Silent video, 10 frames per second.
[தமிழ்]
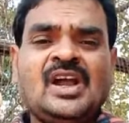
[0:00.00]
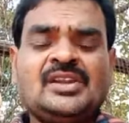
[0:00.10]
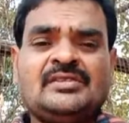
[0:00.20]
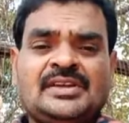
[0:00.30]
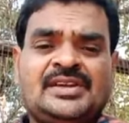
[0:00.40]

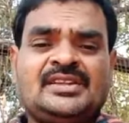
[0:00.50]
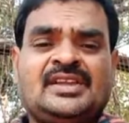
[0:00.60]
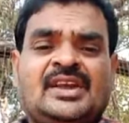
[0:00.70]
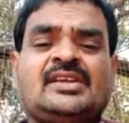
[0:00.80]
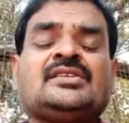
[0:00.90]
அது வெற்றியை
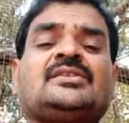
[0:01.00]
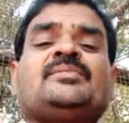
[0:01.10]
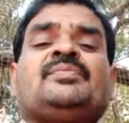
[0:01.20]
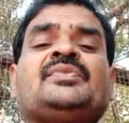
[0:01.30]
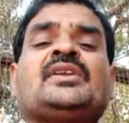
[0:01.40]
தராது
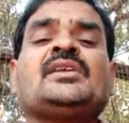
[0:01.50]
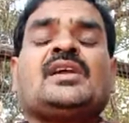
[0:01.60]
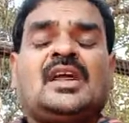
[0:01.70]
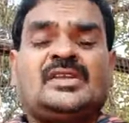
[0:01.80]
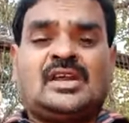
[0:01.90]

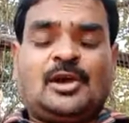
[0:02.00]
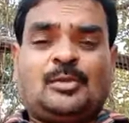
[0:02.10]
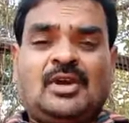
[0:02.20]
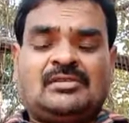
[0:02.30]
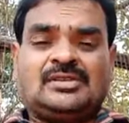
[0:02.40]
அந்த
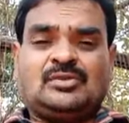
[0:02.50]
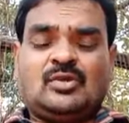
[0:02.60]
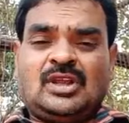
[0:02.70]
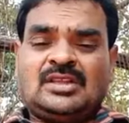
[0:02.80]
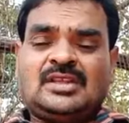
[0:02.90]
கர்மா வந்து
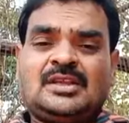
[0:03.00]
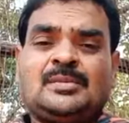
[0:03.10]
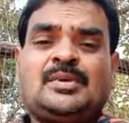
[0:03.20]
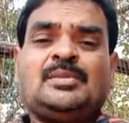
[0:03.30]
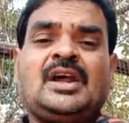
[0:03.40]
உலகத்தில்
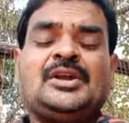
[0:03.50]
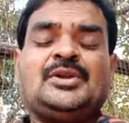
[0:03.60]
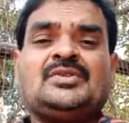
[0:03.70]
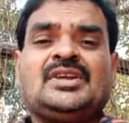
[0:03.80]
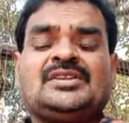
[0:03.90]
எப்பவுமே
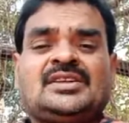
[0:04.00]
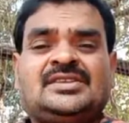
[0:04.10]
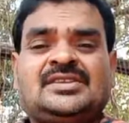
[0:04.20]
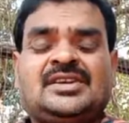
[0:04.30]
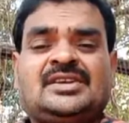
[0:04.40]
அழிவு தான்
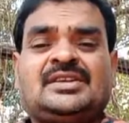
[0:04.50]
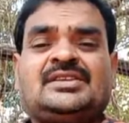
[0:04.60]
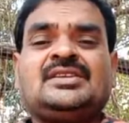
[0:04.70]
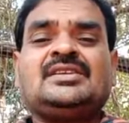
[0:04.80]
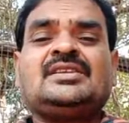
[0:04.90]
தந்துக்கிட்டு
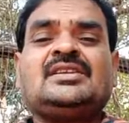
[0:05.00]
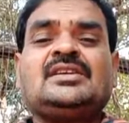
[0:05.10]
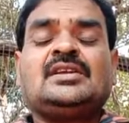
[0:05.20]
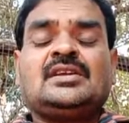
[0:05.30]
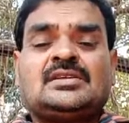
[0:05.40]
இருக்கிறது
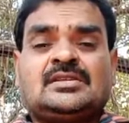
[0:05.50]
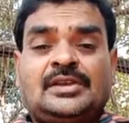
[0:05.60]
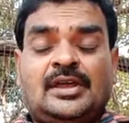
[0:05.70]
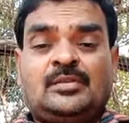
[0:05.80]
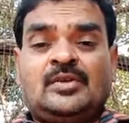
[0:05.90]

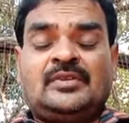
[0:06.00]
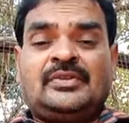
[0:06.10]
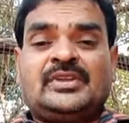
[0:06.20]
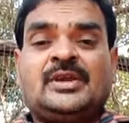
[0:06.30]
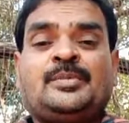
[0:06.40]
தர்மம்
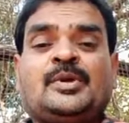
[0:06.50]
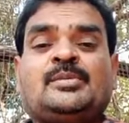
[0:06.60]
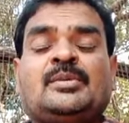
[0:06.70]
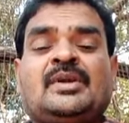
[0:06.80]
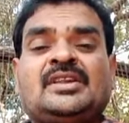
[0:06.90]
வந்து
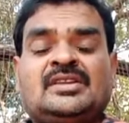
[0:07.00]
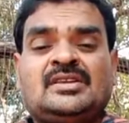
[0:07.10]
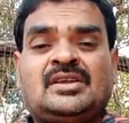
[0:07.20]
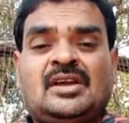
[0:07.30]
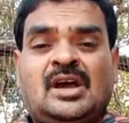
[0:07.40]
எப்போதுமே
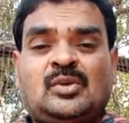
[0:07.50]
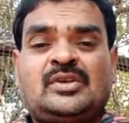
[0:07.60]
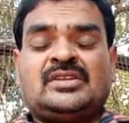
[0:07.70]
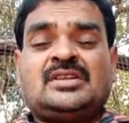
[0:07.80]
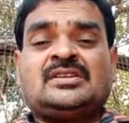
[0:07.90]
மனிதனுக்கு
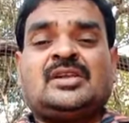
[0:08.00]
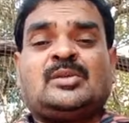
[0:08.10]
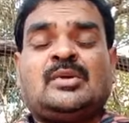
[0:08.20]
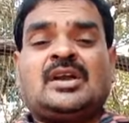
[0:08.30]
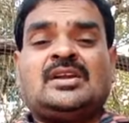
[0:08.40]
ஆரோக்கியத்தை தான்
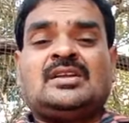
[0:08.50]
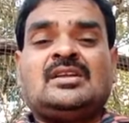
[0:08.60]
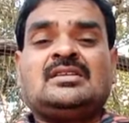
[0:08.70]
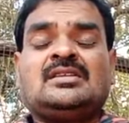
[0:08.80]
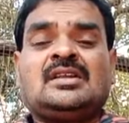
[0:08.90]
தருமா கண்டி
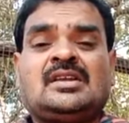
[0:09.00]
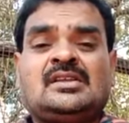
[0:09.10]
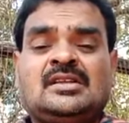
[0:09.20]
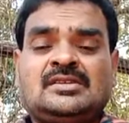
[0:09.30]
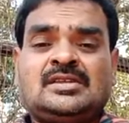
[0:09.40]
கெடுதல்
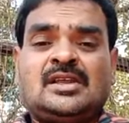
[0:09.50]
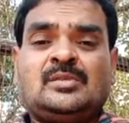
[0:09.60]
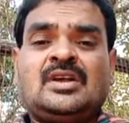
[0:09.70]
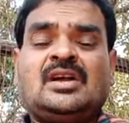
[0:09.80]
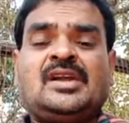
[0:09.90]
தராது அந்த
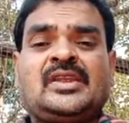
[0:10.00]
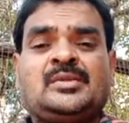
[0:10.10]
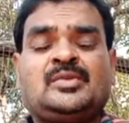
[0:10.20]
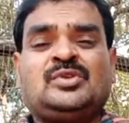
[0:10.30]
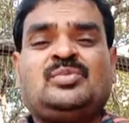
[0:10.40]
தர்ம
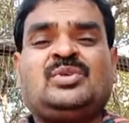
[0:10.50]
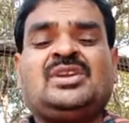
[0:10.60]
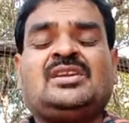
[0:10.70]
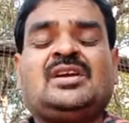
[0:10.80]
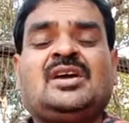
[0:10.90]
காரியம் என்பது
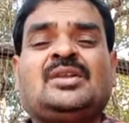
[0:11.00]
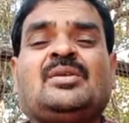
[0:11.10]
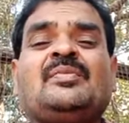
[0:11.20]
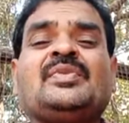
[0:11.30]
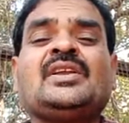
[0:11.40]
புண்ணிய காரியம்